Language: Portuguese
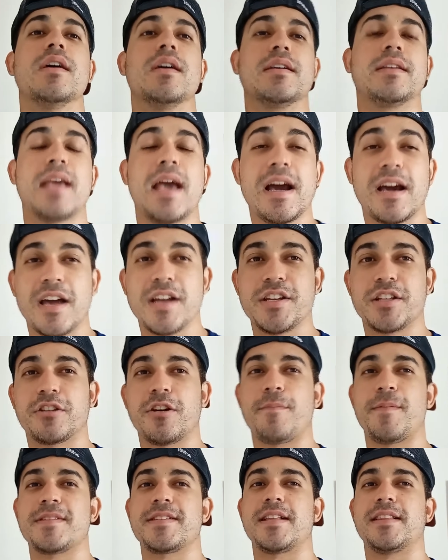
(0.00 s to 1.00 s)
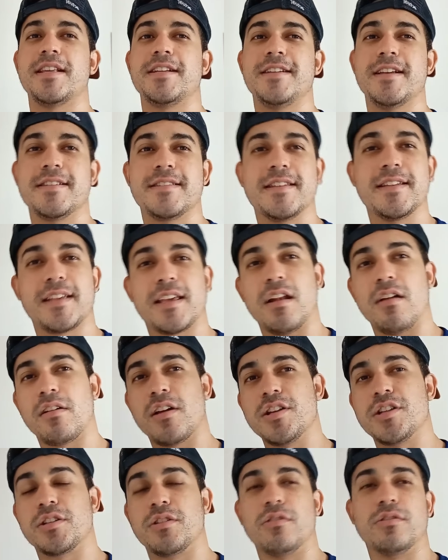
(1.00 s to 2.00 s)
Quem acreditou, pessoal, deixa assim. Quem não
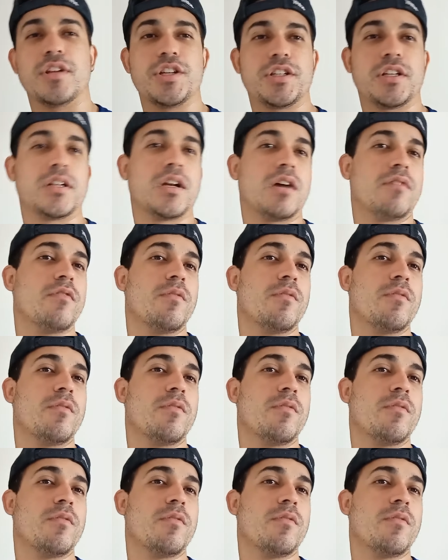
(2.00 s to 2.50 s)
acreditou, deixa não.